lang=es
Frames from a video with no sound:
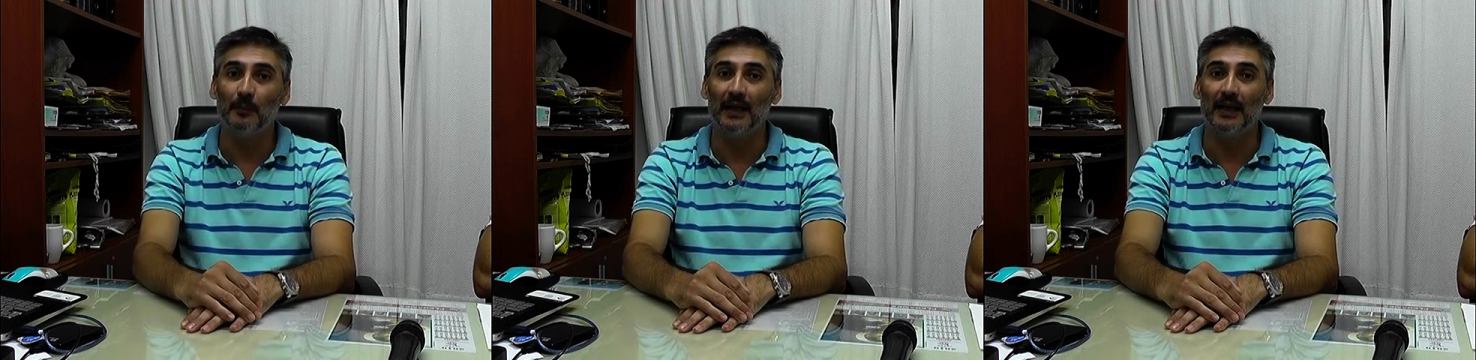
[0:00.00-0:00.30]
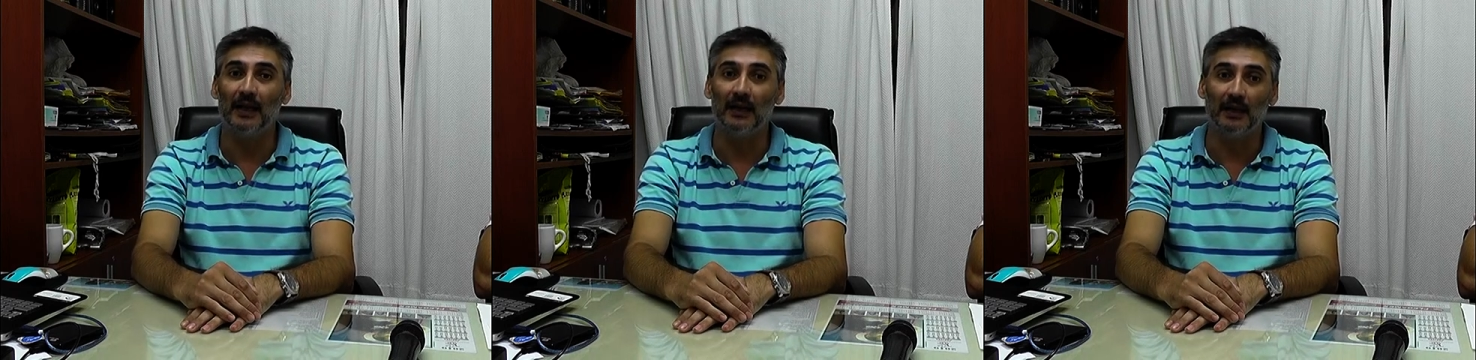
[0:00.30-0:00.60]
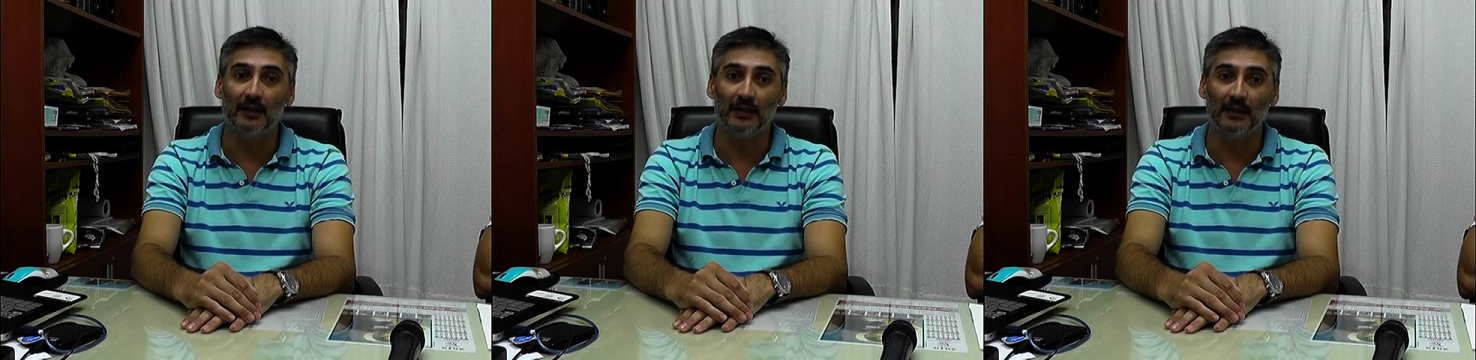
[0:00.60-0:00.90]

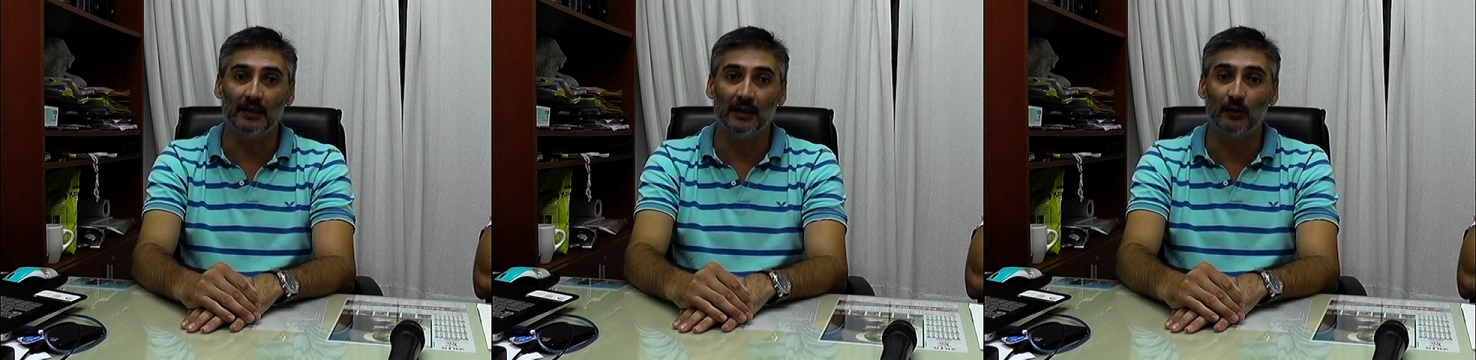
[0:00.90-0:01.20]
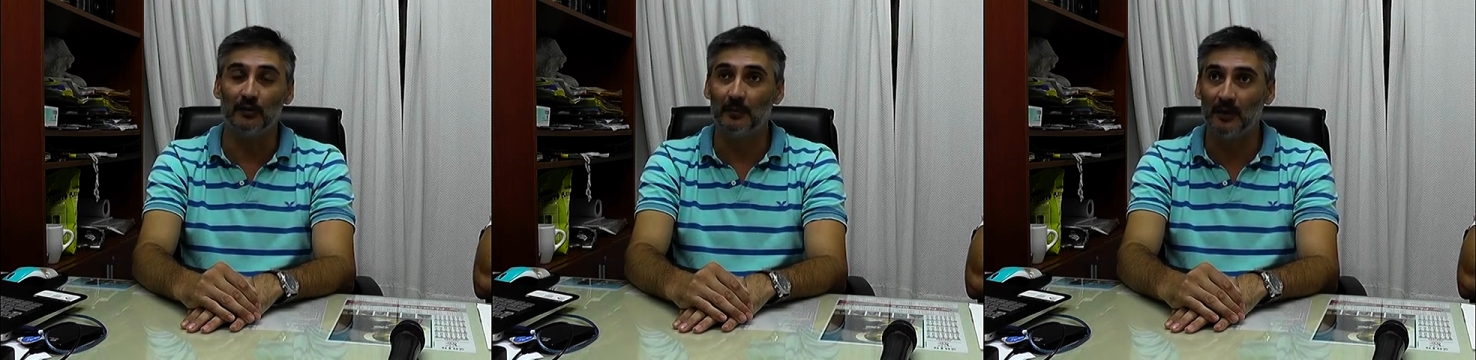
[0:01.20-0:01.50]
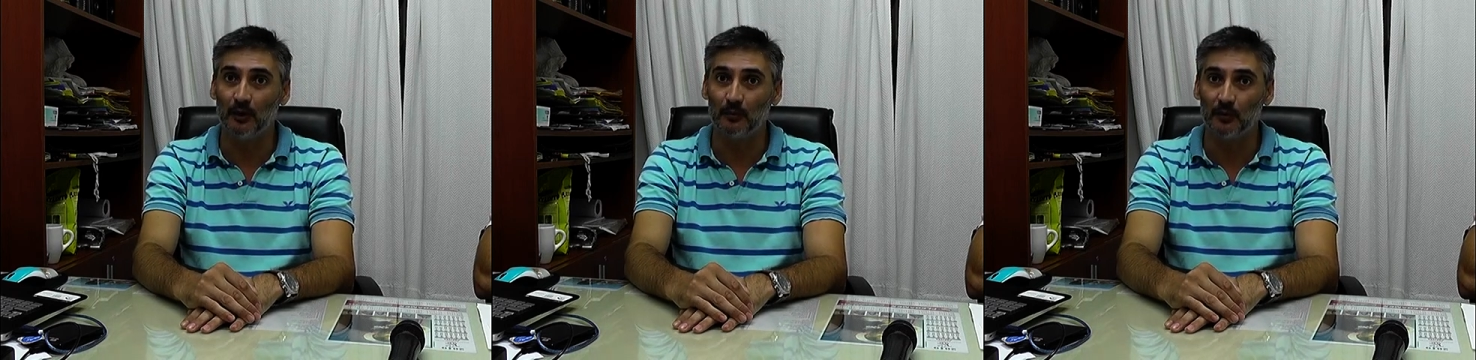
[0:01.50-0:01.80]
para este, los
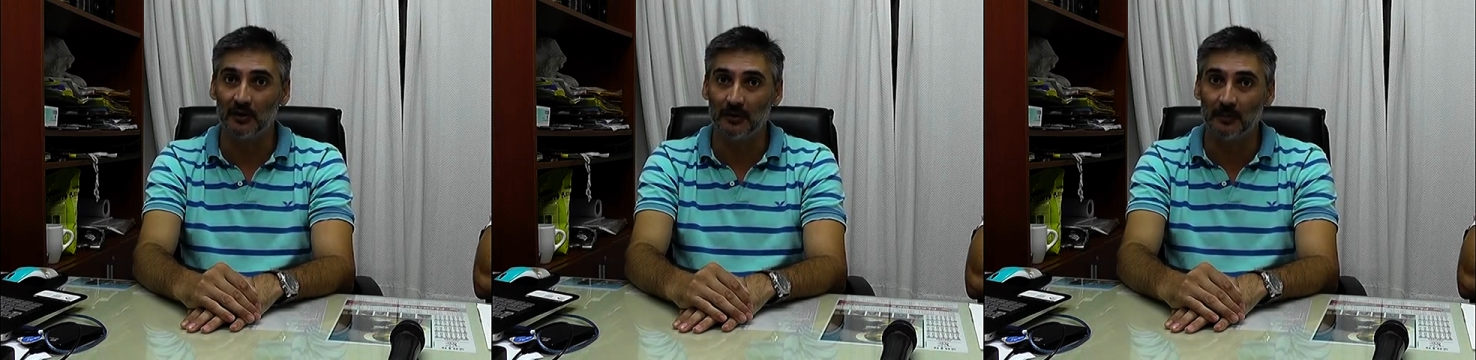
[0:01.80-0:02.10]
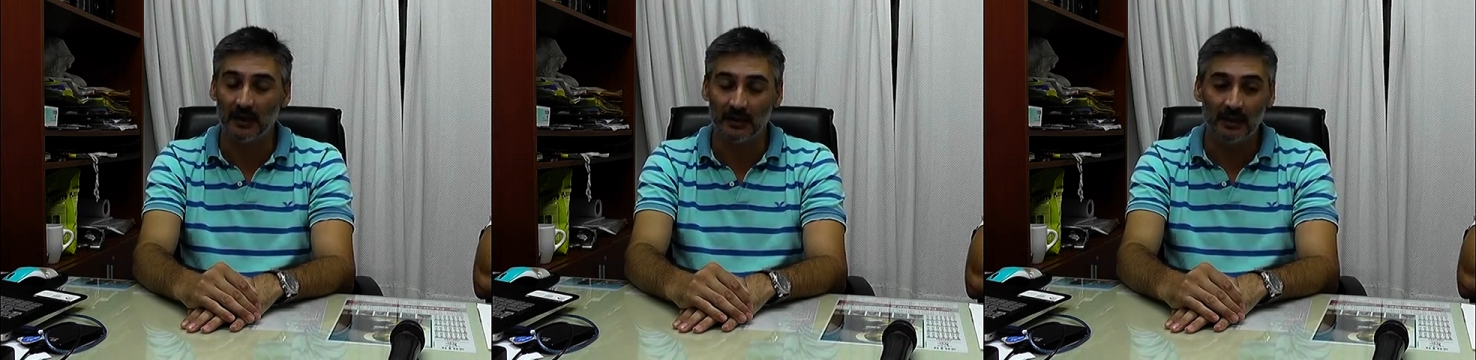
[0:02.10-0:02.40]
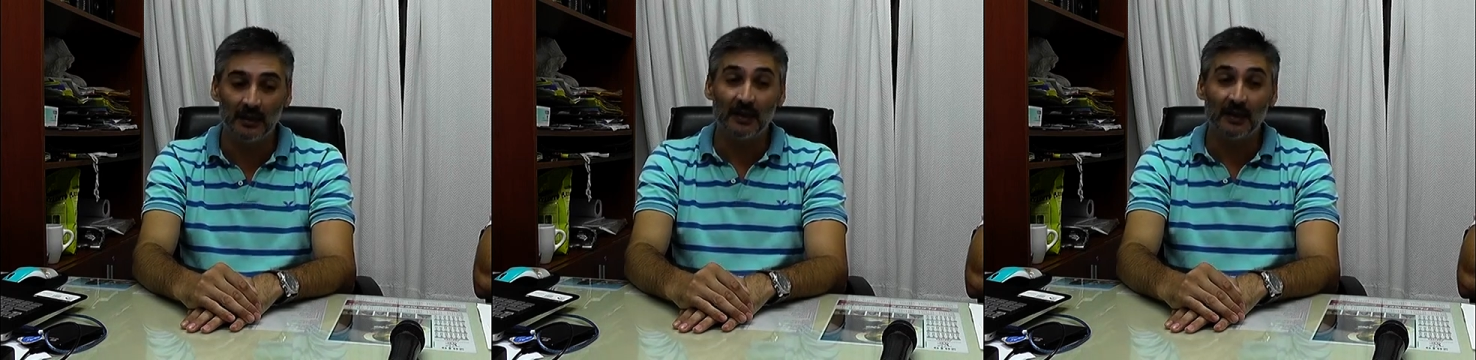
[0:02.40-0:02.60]
empleados municipales.